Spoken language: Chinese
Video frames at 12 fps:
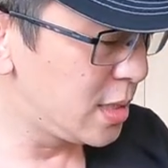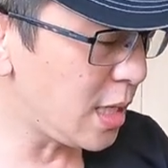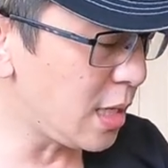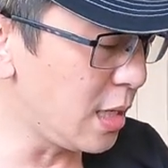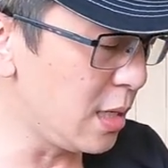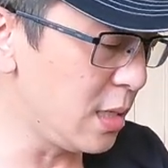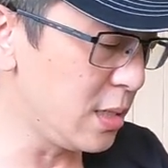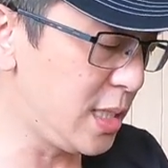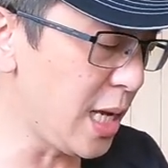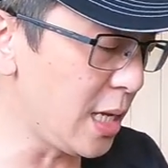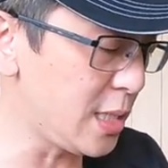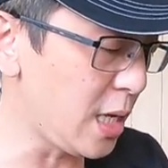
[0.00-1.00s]
这个
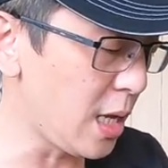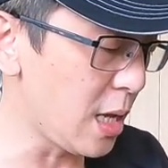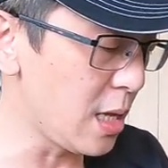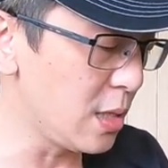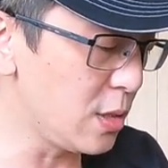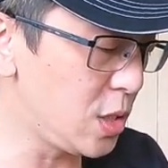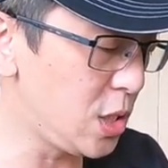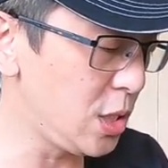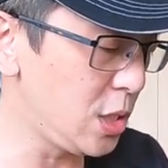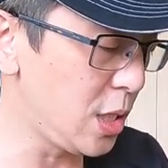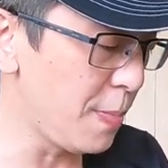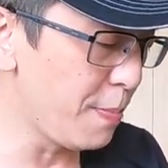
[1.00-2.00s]
价钱七
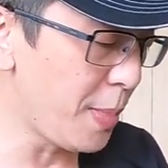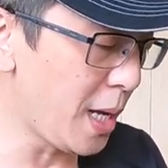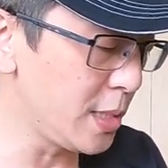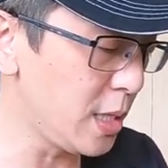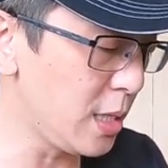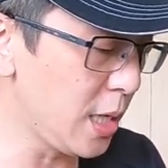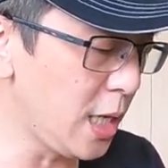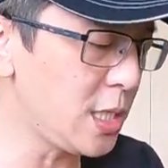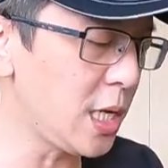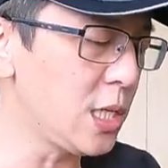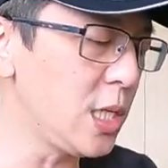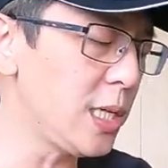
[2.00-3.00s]
千八千，哎，
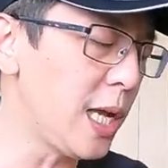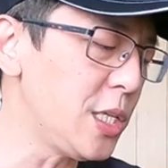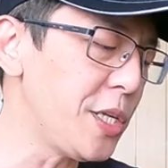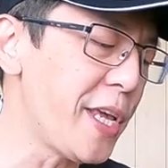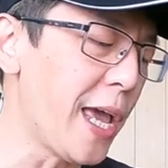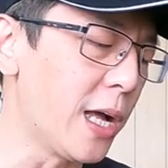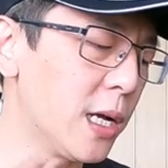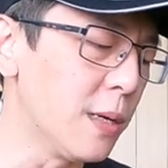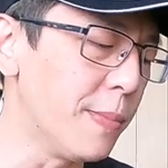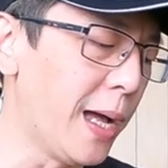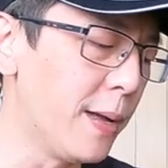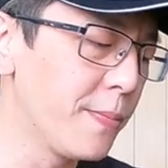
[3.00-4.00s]
这个应该是两个
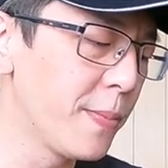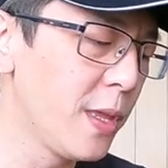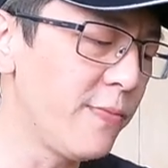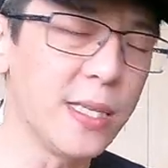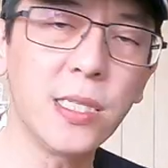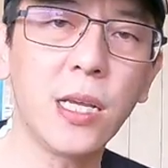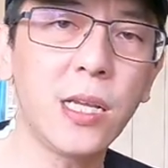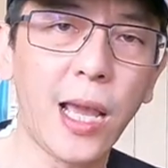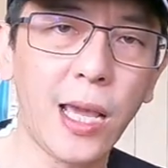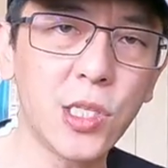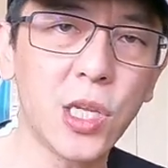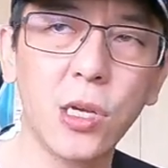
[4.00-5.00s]
吧，反正一
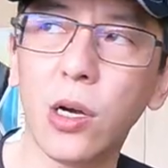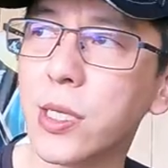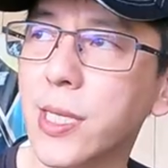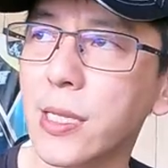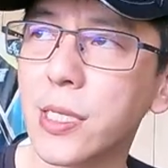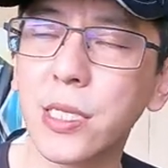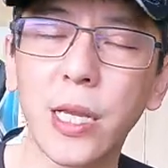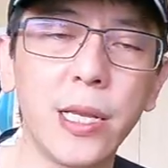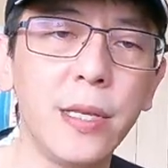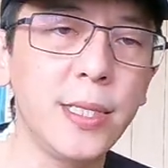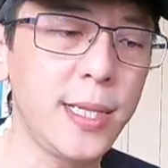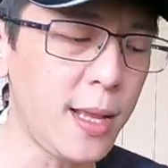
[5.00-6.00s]
台车哈，像这些
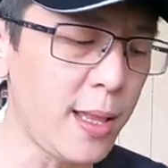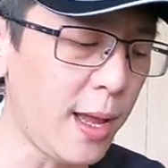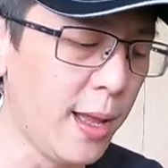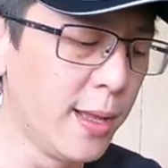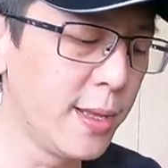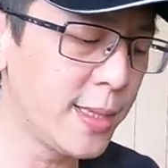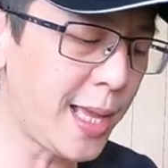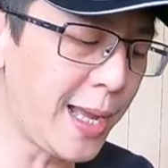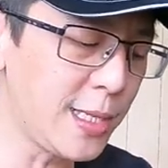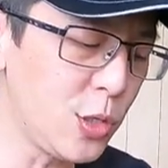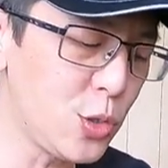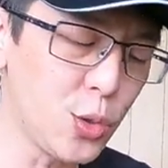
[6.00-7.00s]
零件呢，大
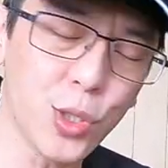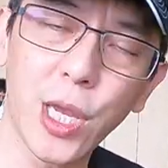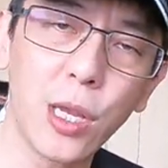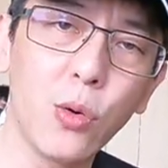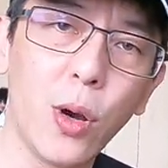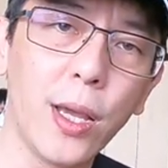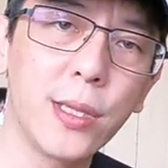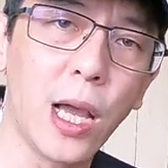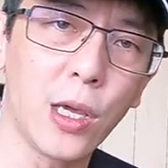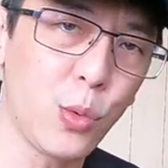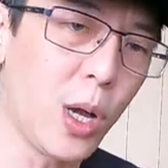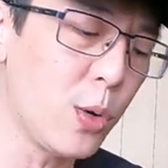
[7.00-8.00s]
概在九千块
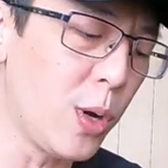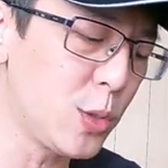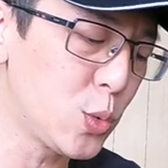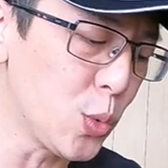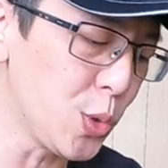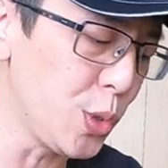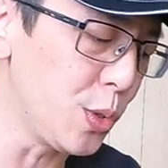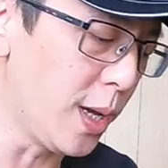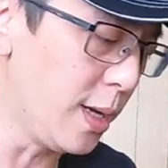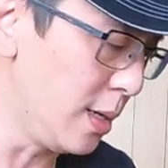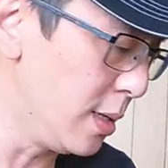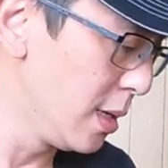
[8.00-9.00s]
到一万块左右了
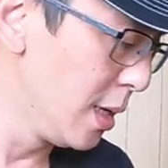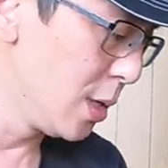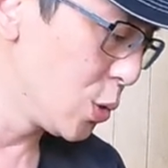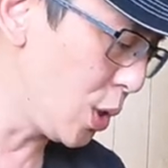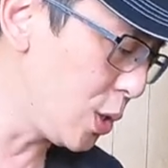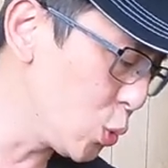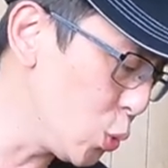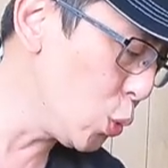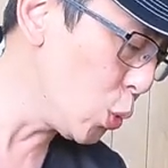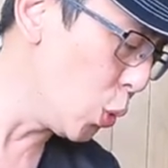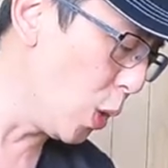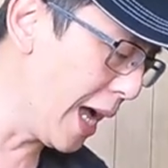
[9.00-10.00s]
哈。所以如
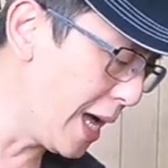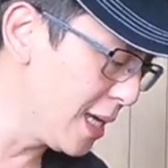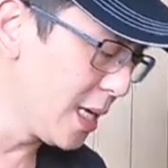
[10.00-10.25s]
果啊，